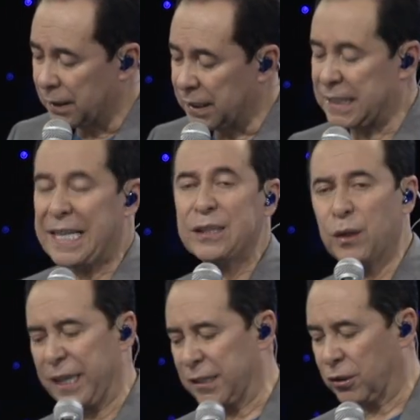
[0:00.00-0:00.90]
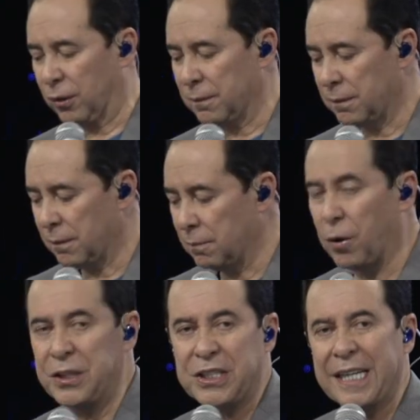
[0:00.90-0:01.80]
Y estando en esto,
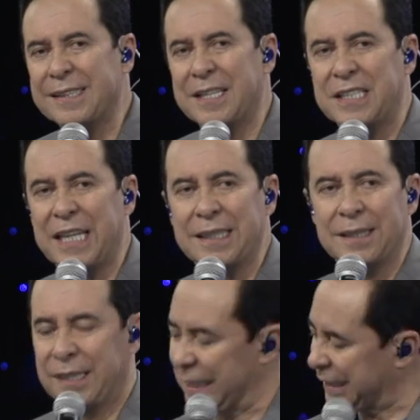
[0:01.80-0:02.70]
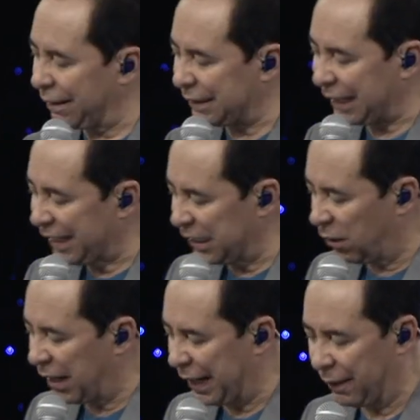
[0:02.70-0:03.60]
Moisés desciende y estaba tan
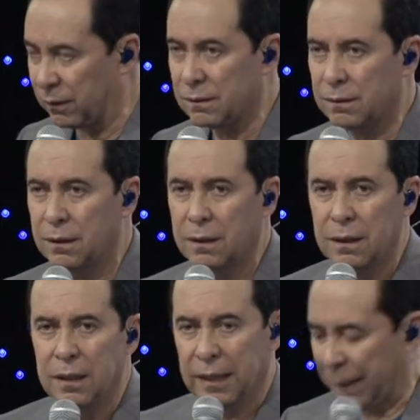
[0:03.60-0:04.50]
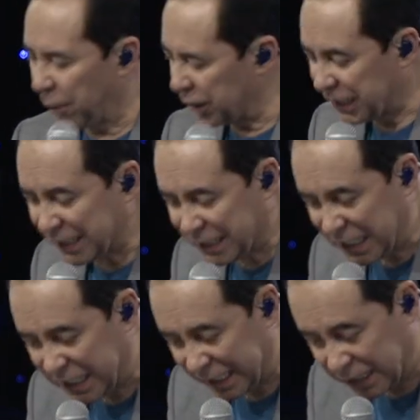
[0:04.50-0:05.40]
enojado que Moisés
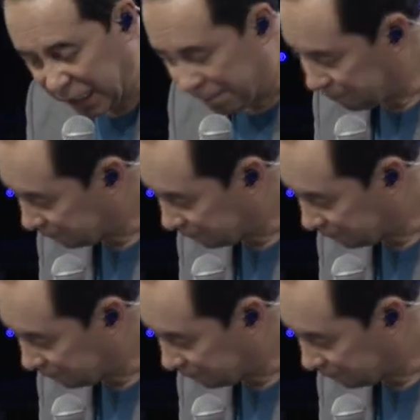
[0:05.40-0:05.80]
dice así,